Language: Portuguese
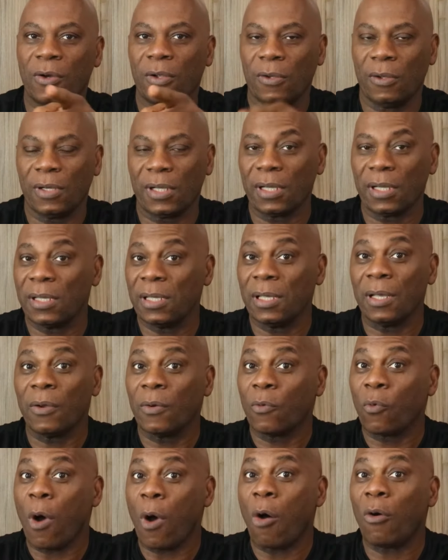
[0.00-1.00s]
Coloca
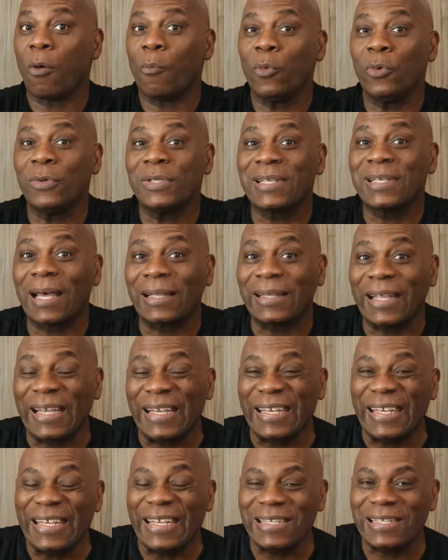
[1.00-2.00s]
aqui qual música da
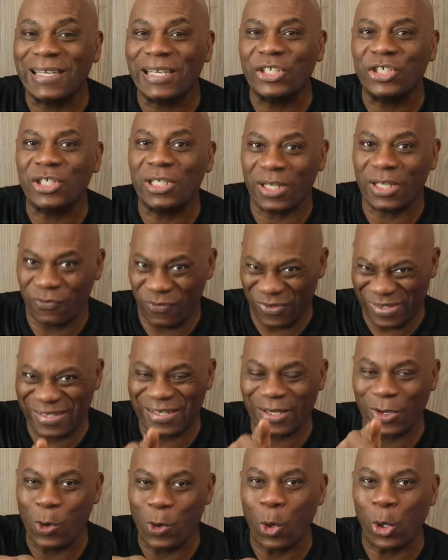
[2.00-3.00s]
Elis Regina
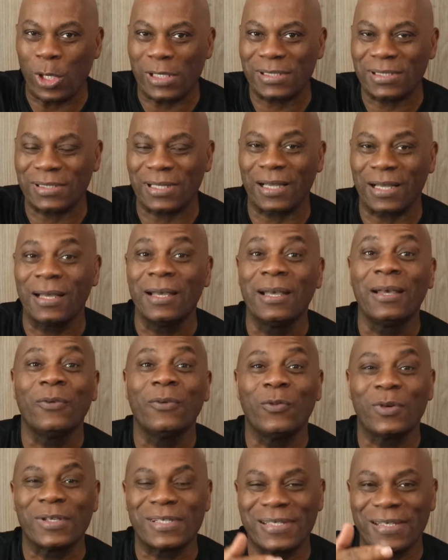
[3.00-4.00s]
você gosta,
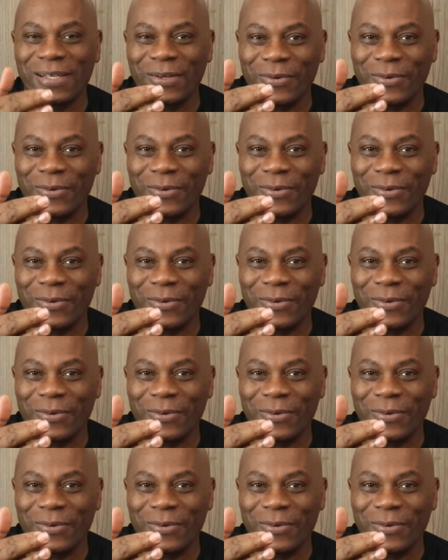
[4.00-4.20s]
você